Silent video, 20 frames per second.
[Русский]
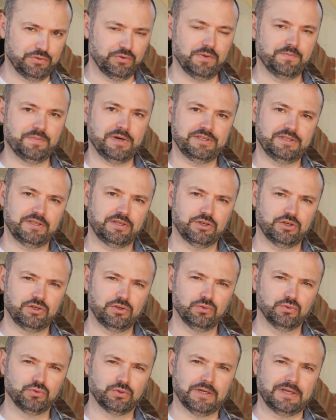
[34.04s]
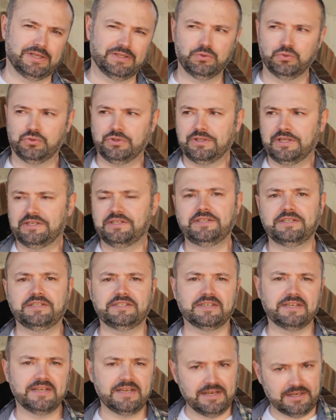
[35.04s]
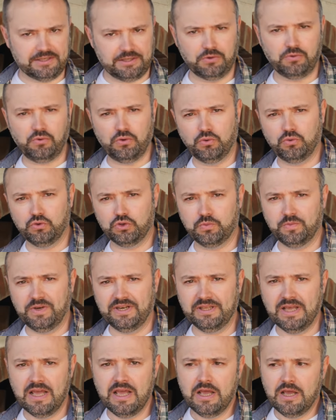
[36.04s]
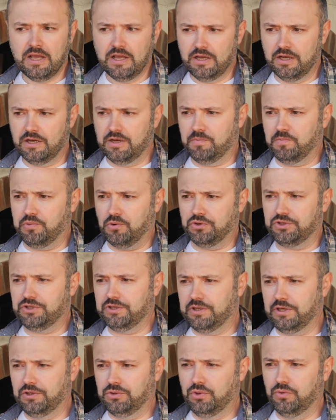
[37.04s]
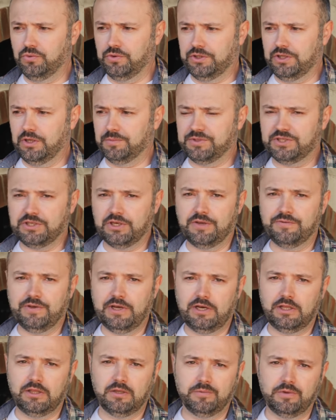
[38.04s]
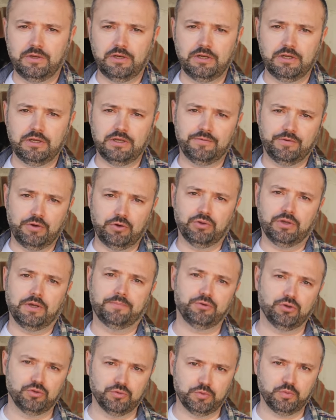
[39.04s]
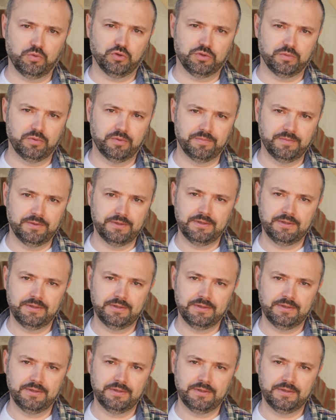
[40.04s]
сегодня праздник для желудка. Ну, согласитесь, грех такой кусман э, просто готовить там сыровяленым или варено-копченым способом